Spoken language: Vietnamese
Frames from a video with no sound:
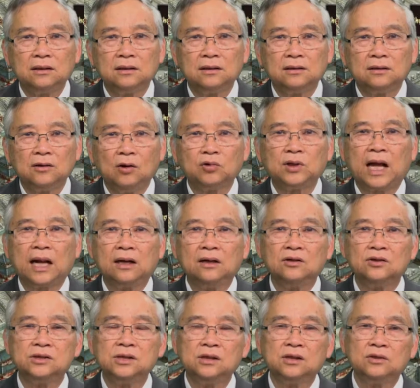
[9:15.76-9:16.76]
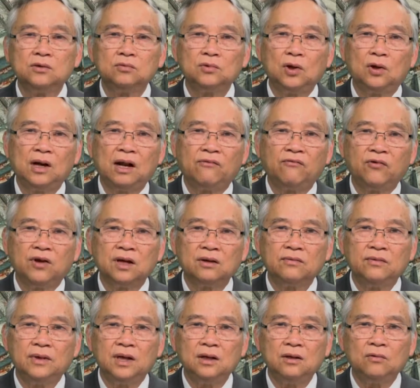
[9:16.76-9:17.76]
đô thành hồi xưa chúng tôi làm
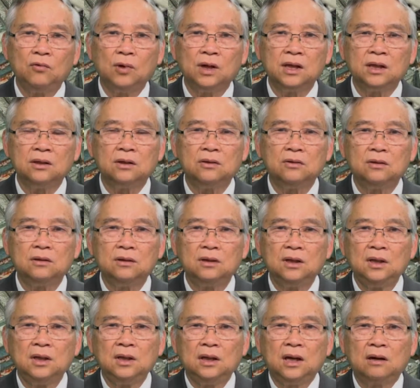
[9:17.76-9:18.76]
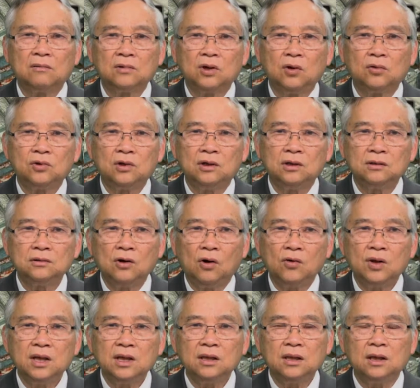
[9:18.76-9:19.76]
việc với quyền của ông đô trưởng
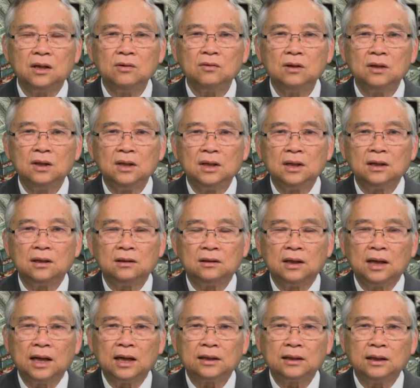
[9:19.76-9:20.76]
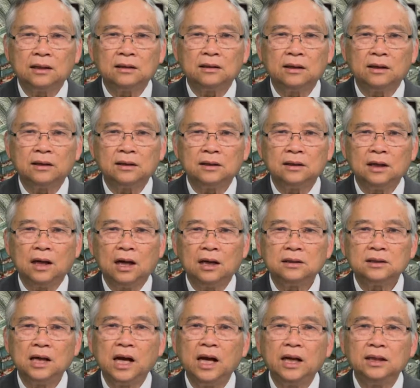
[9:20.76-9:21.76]
đỗ kiến nhiễu là
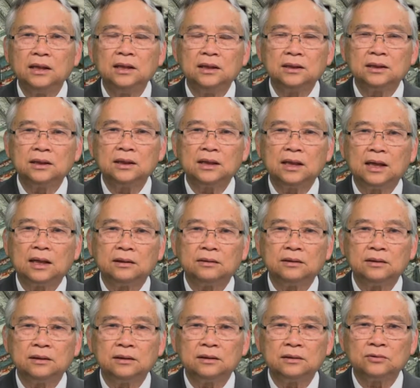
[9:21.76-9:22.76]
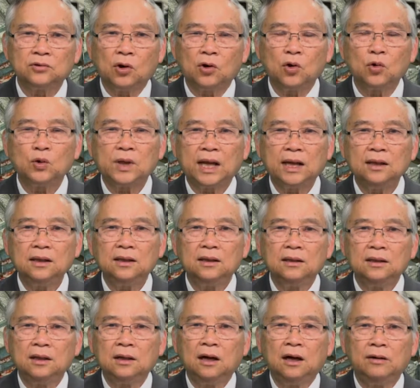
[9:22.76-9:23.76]
ở trên tức là tòa đô chánh
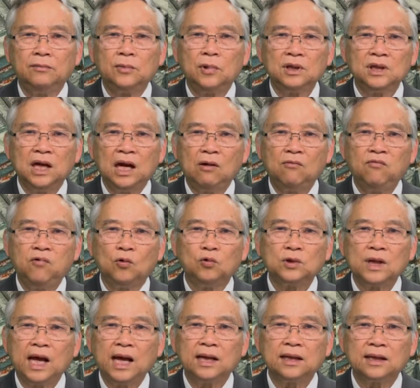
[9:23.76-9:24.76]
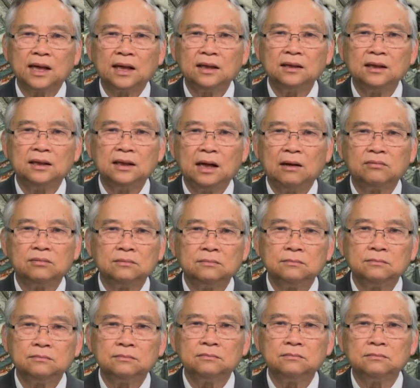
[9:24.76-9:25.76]
gồm có những ông phụ tá hành chánh những
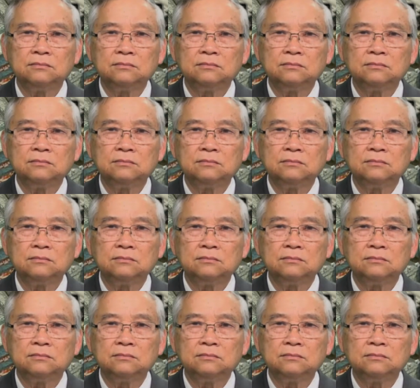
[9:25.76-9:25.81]
ông